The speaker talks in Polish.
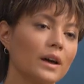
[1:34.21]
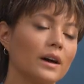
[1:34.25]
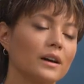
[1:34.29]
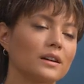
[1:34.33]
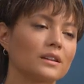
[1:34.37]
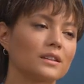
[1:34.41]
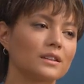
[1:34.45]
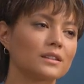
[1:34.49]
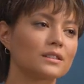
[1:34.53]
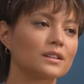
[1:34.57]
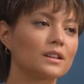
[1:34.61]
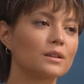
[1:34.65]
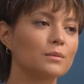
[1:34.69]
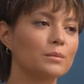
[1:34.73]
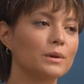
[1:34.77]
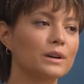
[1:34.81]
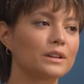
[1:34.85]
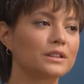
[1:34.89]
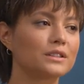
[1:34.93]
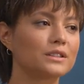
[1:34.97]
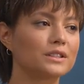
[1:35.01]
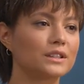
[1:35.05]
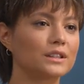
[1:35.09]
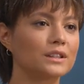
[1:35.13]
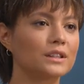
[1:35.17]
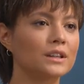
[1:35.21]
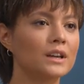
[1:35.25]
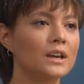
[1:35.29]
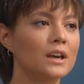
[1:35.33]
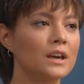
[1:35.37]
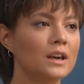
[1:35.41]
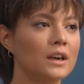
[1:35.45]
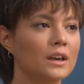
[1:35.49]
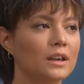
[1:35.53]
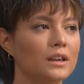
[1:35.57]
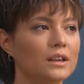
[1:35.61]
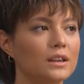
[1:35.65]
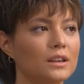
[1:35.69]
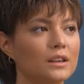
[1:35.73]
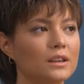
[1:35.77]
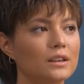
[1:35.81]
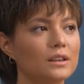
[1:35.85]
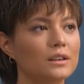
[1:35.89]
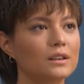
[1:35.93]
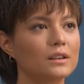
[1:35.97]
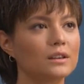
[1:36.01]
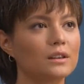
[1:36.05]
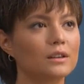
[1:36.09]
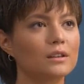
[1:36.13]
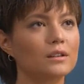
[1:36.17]
Tak, jak najbardziej.
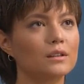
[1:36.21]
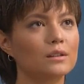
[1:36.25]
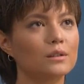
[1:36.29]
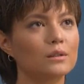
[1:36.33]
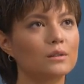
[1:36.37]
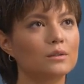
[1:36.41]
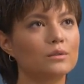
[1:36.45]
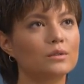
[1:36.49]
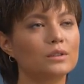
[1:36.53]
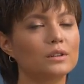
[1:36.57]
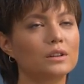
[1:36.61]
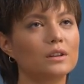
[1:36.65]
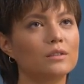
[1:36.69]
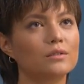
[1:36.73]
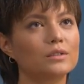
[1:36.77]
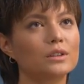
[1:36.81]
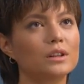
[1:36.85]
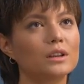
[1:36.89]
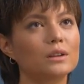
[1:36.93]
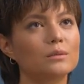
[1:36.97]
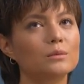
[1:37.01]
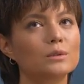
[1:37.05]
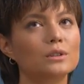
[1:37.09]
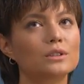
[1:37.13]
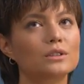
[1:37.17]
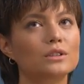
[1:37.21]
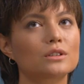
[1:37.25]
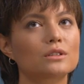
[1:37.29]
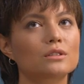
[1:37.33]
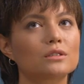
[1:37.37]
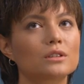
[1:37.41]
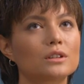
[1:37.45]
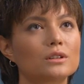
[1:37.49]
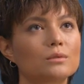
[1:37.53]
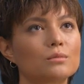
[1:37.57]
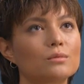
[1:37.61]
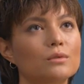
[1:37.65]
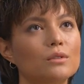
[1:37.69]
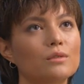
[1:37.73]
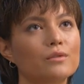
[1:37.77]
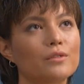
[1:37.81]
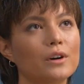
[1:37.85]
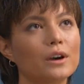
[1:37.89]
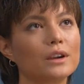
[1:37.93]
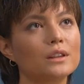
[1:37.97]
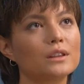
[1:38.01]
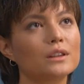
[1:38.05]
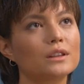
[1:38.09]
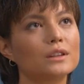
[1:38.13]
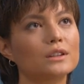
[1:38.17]
I y, wydaje mi się, że to też było
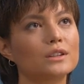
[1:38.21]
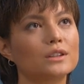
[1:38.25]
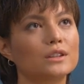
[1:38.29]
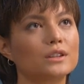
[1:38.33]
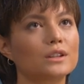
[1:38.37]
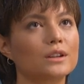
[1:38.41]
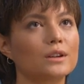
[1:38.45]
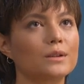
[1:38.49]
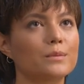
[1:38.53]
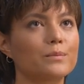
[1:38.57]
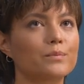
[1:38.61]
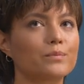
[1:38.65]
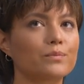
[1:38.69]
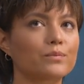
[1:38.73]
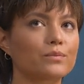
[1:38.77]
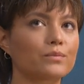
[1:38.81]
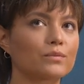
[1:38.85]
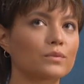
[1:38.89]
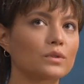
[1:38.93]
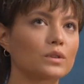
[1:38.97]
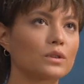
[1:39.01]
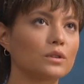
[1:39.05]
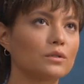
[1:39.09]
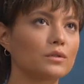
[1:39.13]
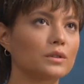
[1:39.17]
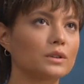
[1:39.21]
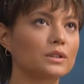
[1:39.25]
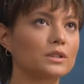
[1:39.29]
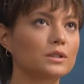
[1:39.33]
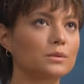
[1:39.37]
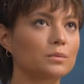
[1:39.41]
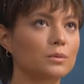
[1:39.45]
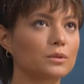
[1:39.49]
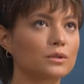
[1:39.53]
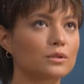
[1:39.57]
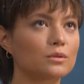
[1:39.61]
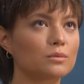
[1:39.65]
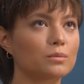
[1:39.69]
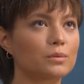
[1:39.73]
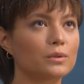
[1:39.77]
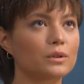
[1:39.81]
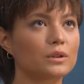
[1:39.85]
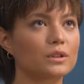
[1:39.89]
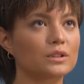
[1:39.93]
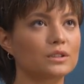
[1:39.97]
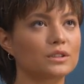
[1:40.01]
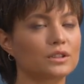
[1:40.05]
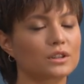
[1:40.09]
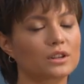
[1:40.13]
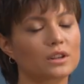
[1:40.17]
fajne, że y, to w jaki sposób
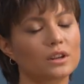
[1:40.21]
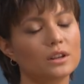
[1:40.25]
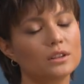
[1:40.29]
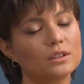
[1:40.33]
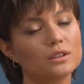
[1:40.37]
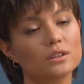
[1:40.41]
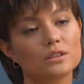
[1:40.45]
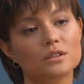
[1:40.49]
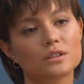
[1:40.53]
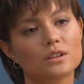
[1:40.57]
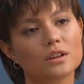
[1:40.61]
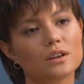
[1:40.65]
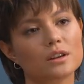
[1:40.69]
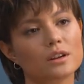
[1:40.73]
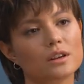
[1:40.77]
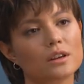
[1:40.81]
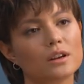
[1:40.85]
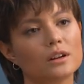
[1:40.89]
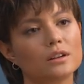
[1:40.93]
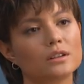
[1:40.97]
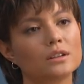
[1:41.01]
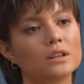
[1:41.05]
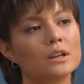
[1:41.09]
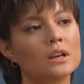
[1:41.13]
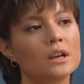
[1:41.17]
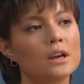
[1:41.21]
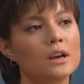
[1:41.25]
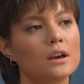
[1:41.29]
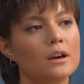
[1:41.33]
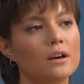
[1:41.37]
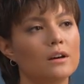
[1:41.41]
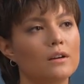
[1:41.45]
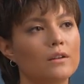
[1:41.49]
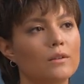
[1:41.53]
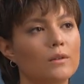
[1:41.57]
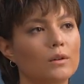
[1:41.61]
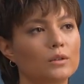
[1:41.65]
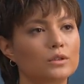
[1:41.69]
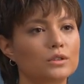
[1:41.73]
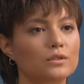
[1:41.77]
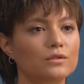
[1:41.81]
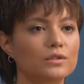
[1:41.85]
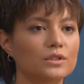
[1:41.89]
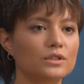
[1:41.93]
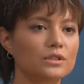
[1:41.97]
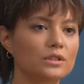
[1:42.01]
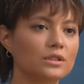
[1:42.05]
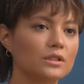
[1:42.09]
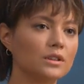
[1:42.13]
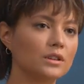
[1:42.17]
się kręci serial, y,
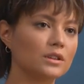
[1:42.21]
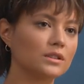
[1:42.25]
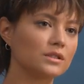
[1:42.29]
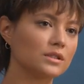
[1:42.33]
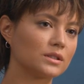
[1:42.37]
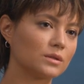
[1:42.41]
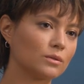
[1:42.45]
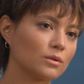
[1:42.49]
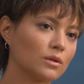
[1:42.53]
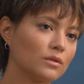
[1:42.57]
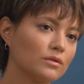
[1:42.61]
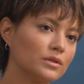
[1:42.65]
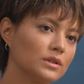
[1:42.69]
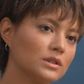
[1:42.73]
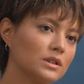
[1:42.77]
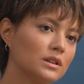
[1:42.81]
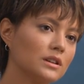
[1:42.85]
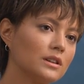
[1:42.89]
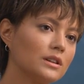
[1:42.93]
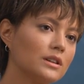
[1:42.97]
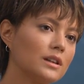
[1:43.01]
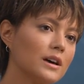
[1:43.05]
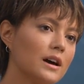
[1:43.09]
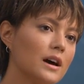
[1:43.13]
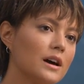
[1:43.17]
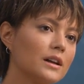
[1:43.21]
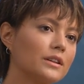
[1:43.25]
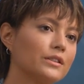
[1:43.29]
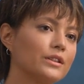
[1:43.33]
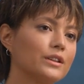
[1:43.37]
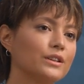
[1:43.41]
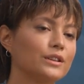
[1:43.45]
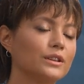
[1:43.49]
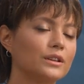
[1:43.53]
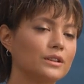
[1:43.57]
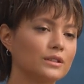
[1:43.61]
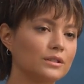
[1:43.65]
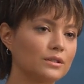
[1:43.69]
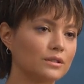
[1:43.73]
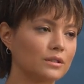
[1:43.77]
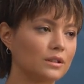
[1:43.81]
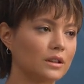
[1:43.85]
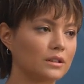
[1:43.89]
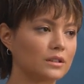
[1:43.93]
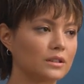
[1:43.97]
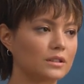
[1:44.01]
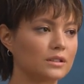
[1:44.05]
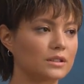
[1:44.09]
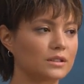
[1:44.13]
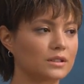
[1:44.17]
oczywiście nie jest całkowicie linearne, nie jest to
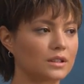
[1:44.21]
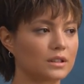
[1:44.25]
na tej mhm.